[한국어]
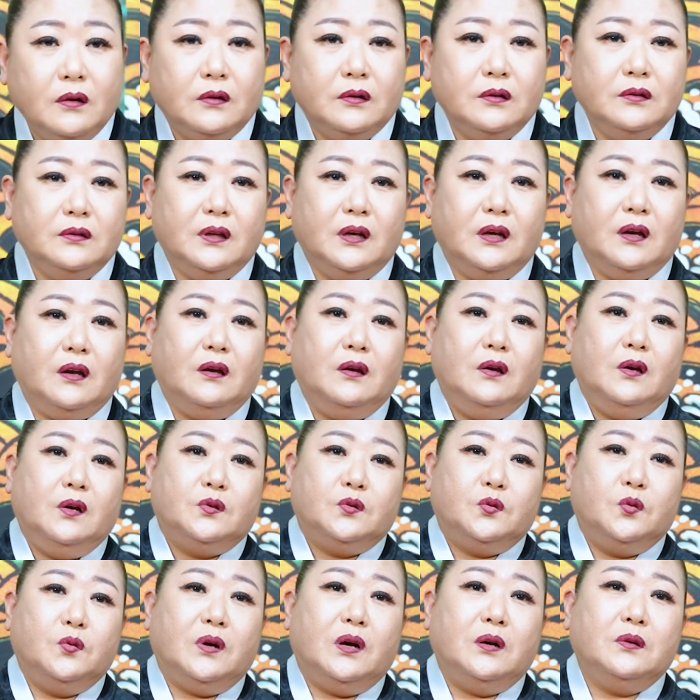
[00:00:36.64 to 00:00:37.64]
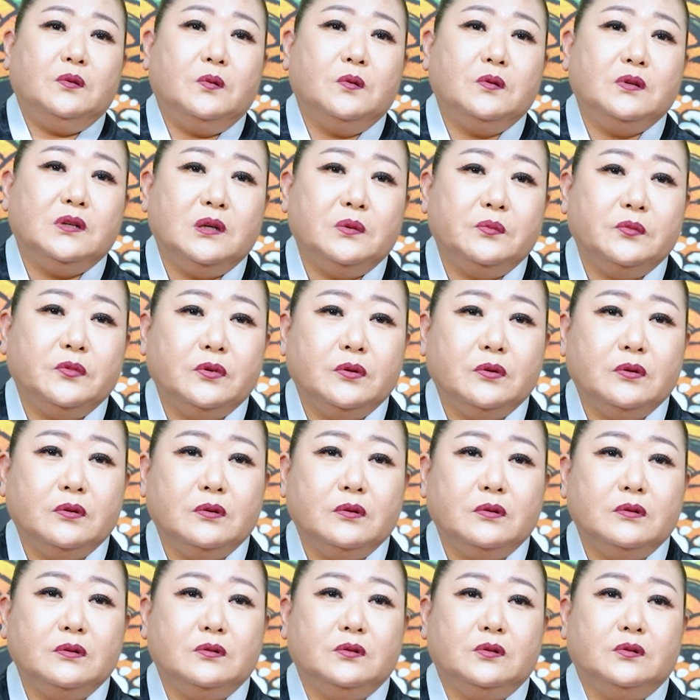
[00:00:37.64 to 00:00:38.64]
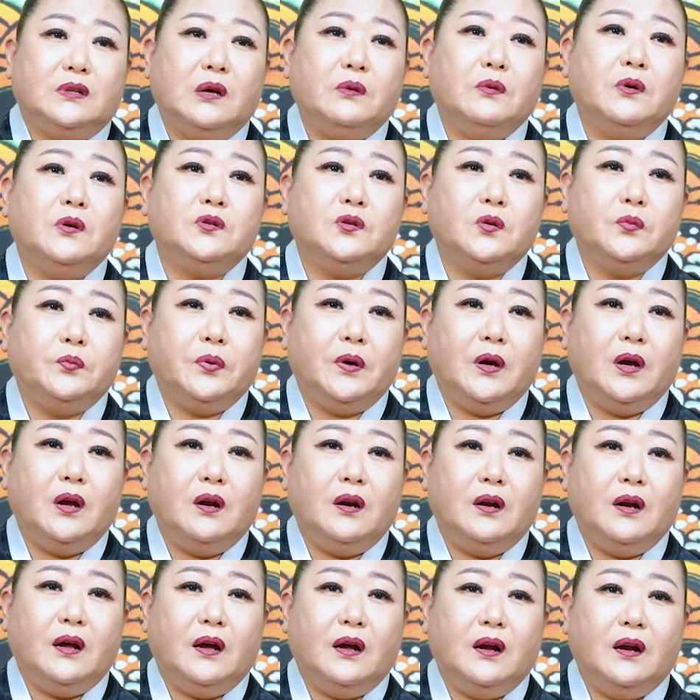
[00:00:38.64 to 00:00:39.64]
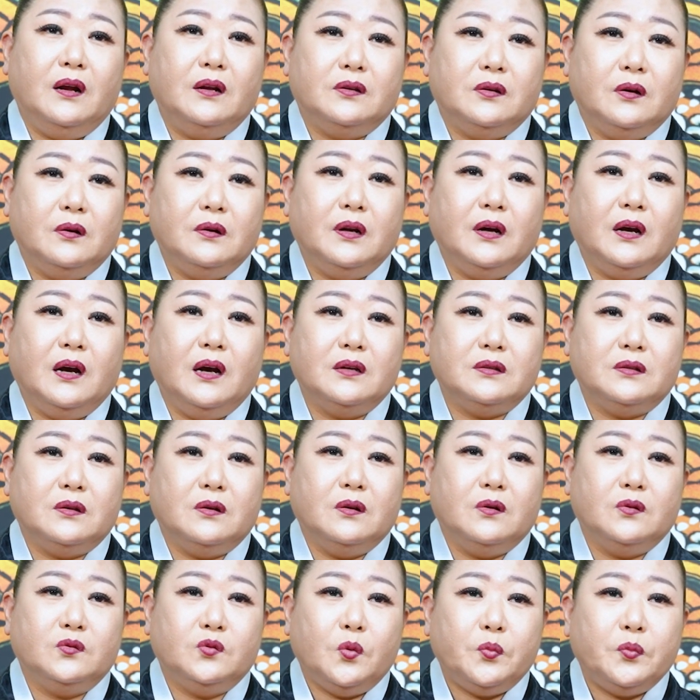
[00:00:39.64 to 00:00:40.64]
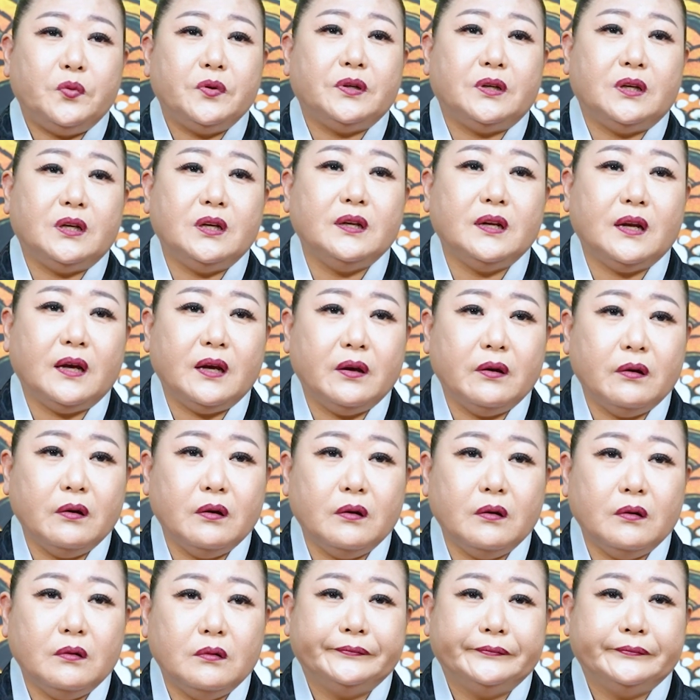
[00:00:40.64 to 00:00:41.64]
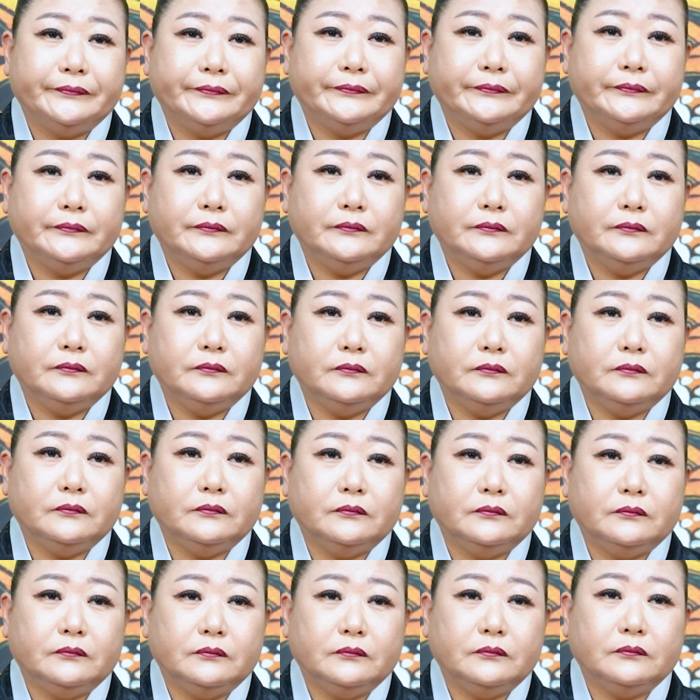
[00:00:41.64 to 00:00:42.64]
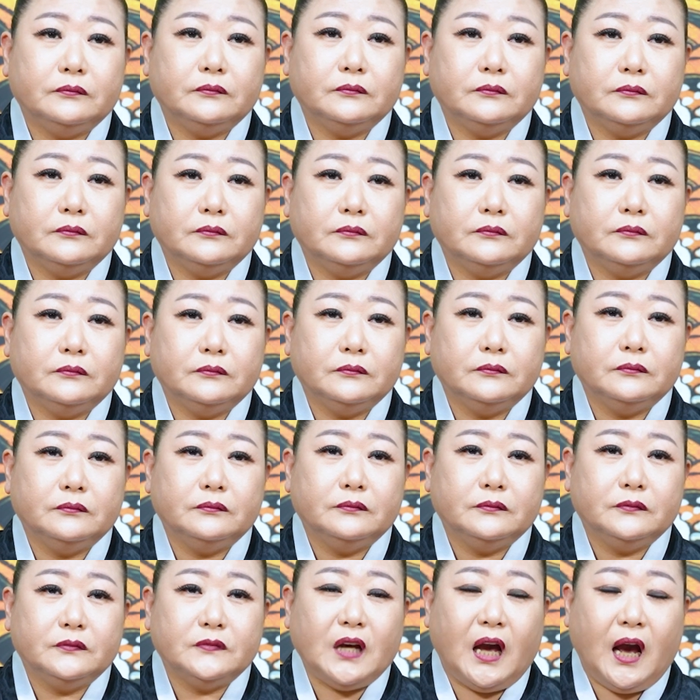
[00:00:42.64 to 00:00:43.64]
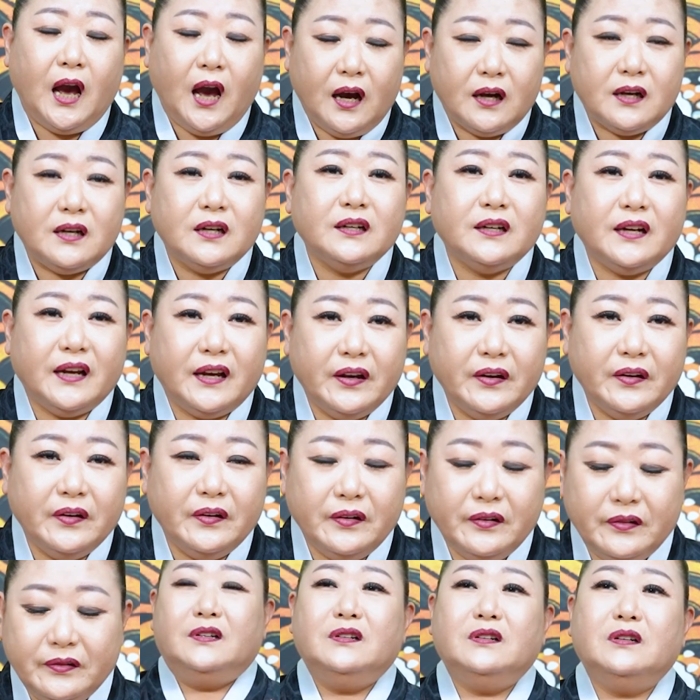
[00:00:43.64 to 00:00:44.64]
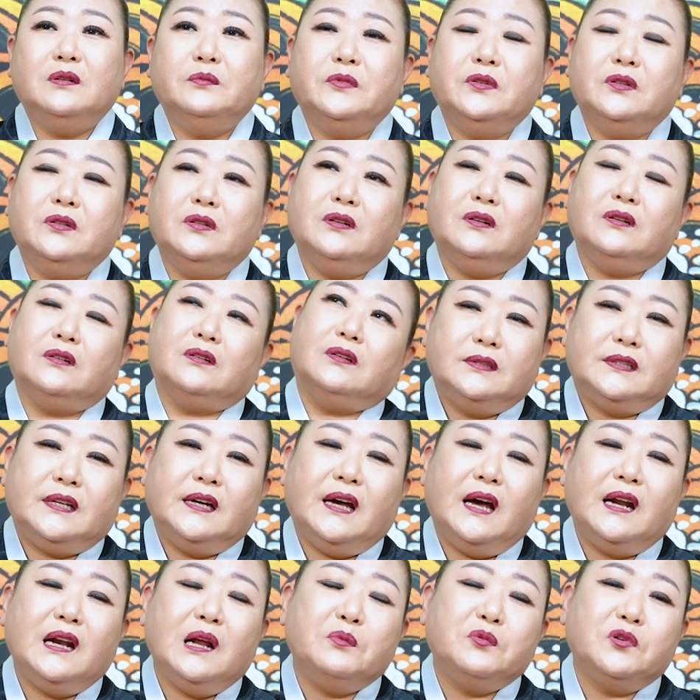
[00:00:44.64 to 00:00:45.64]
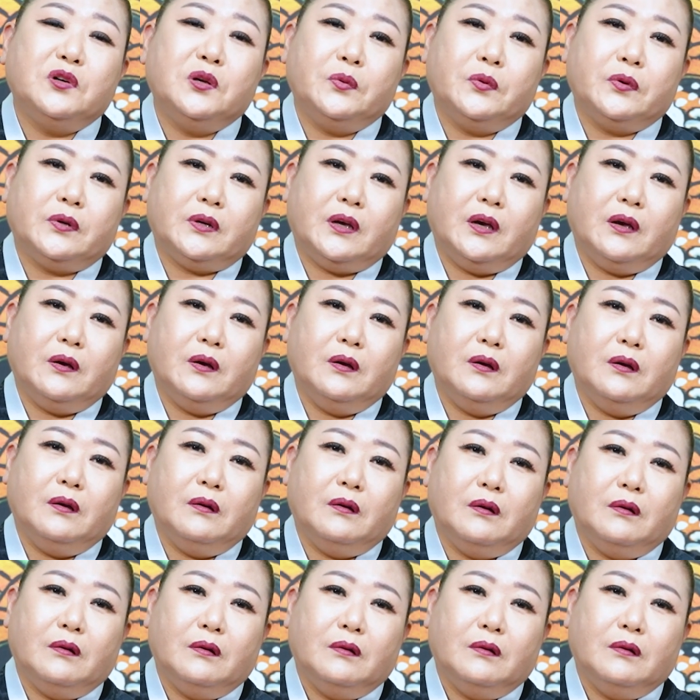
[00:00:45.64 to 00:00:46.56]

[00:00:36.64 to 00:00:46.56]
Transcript: 근데 조 감독님은 4월 초파일날 절에 가서 촛불 켜나요? 저는 아마 그날 촬영하지 않을까. 아, 그래요? 그러면은 제가 하나 물어볼게요.